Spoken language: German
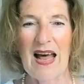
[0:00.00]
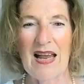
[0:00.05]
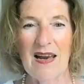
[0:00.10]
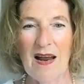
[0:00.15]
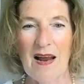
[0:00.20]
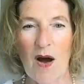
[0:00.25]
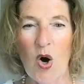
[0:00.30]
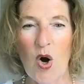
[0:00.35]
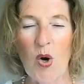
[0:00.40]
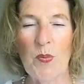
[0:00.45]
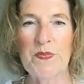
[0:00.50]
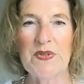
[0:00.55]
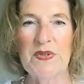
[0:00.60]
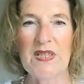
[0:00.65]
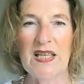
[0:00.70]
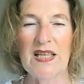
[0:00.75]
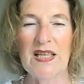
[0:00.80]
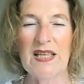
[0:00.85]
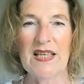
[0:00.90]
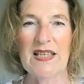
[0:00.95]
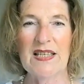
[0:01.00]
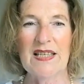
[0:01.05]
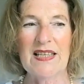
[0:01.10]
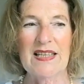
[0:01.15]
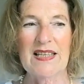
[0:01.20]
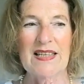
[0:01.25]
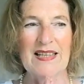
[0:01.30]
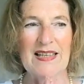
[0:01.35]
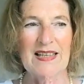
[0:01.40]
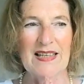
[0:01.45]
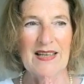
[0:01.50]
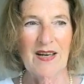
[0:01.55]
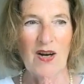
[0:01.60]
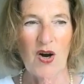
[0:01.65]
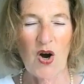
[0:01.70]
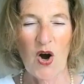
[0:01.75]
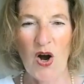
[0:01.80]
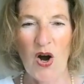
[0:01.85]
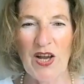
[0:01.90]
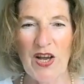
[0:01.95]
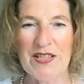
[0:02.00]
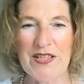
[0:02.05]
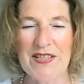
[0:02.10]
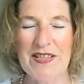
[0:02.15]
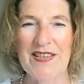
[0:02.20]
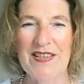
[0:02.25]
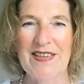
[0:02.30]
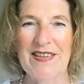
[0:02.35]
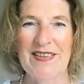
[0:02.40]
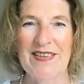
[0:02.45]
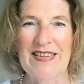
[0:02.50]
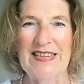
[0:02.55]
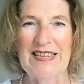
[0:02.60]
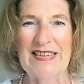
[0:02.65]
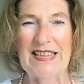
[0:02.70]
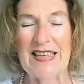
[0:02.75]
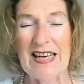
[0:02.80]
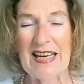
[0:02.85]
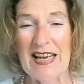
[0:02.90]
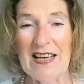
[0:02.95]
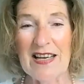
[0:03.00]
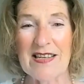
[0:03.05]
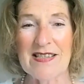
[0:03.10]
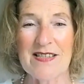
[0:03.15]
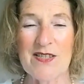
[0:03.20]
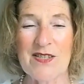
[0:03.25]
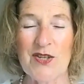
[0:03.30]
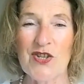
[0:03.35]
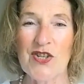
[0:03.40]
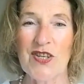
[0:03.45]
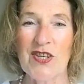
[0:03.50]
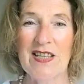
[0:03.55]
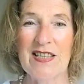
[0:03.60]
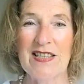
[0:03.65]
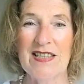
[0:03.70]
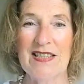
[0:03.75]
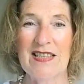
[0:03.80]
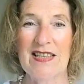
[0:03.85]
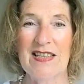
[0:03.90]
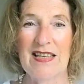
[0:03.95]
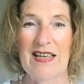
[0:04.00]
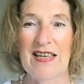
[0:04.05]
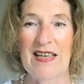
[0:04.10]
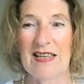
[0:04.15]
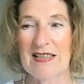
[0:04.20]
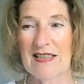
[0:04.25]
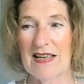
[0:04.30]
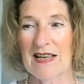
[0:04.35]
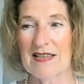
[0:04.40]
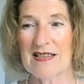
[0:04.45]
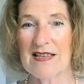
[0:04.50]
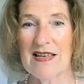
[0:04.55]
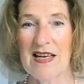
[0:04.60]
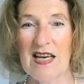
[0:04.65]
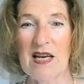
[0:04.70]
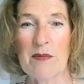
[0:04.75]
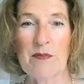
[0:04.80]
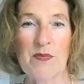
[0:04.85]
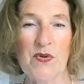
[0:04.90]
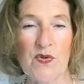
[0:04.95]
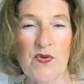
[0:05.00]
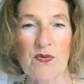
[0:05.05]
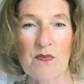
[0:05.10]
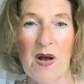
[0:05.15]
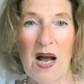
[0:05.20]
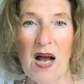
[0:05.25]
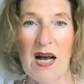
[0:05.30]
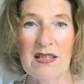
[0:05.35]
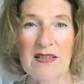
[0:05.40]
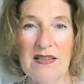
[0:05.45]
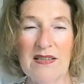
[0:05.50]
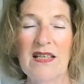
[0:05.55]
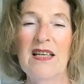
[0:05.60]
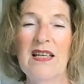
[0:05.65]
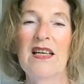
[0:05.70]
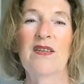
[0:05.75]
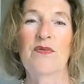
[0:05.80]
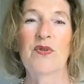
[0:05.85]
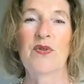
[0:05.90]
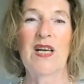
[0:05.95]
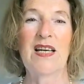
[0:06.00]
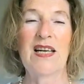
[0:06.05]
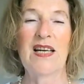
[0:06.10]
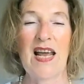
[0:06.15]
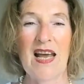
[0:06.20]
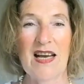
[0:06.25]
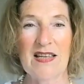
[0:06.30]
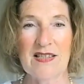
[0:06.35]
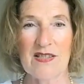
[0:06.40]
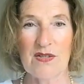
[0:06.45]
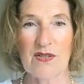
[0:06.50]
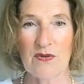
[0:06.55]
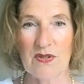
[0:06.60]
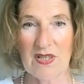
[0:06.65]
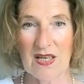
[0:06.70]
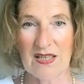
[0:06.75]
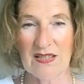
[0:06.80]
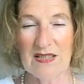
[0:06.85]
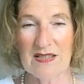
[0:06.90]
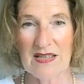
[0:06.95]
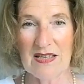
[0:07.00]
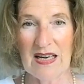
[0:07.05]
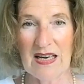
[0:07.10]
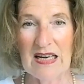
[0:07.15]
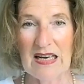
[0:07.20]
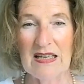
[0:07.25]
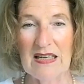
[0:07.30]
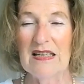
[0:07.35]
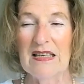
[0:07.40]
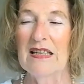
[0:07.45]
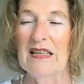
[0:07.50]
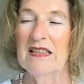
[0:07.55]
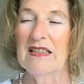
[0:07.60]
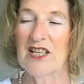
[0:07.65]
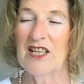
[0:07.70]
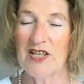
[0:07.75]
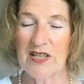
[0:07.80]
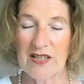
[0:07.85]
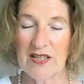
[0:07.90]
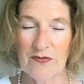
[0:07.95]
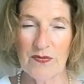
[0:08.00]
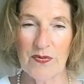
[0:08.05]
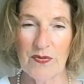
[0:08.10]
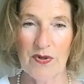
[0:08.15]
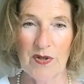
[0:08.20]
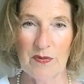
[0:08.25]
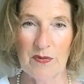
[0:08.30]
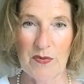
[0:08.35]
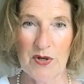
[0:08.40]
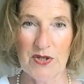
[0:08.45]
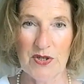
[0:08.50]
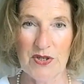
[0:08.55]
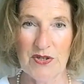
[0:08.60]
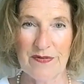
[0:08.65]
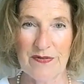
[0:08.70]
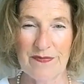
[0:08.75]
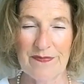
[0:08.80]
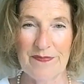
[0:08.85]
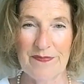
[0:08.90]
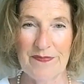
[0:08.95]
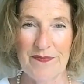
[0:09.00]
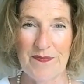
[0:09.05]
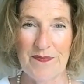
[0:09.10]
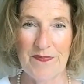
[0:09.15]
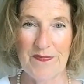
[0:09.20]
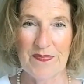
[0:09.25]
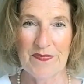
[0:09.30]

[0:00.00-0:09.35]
Erlaub dir heute den ersten Schritt in das Leben zu machen, wo dein Herz und deine Seele dich hinführen möchten.